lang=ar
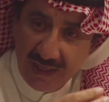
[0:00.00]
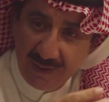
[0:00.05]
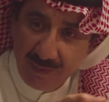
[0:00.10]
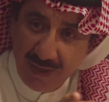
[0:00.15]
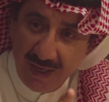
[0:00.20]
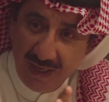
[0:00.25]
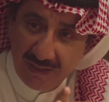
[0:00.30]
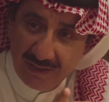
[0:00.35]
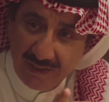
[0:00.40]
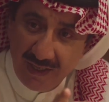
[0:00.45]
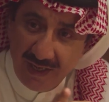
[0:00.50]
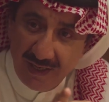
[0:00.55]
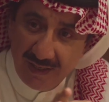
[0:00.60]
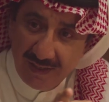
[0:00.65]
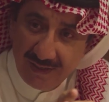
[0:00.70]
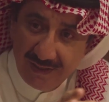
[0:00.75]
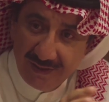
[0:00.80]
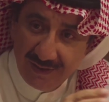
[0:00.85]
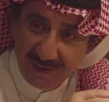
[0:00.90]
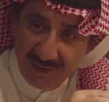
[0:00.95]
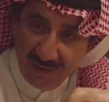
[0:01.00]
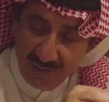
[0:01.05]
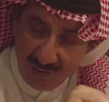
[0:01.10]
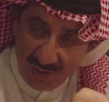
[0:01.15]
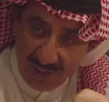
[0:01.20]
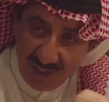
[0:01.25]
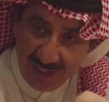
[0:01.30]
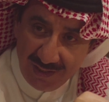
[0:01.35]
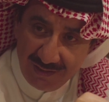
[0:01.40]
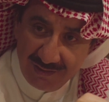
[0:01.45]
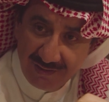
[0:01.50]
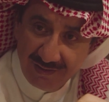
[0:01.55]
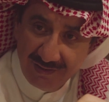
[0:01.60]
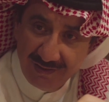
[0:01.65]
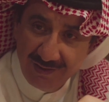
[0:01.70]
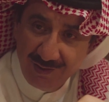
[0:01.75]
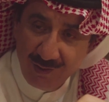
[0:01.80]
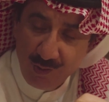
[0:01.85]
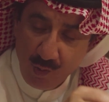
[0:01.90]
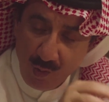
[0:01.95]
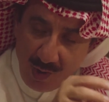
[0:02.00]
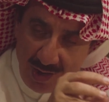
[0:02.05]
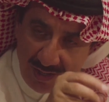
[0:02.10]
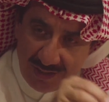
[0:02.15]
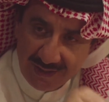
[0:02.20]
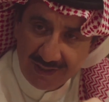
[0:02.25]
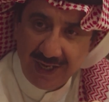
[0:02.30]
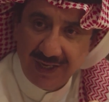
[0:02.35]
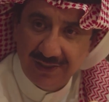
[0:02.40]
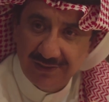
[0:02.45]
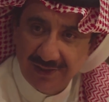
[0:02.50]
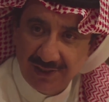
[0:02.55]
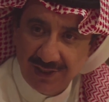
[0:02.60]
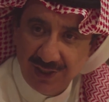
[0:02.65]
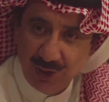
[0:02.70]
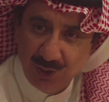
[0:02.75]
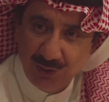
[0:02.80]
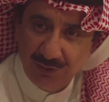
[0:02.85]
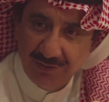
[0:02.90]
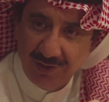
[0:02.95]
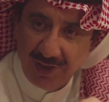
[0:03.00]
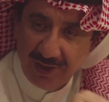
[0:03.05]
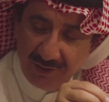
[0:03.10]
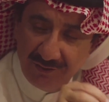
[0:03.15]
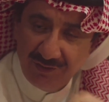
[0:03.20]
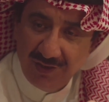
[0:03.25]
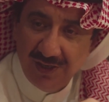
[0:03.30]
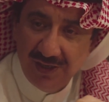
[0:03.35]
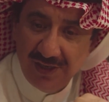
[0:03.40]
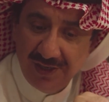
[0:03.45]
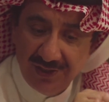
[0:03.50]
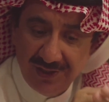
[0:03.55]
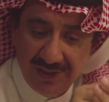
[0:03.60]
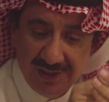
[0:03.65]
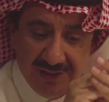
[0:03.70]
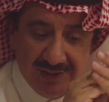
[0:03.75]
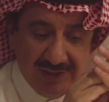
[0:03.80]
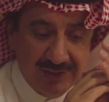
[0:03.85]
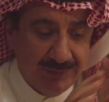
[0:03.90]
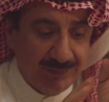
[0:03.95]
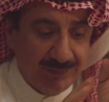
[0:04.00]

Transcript: هذه ما لها داعي نسيت وانا صادق يا نوف انا فعلا نسيت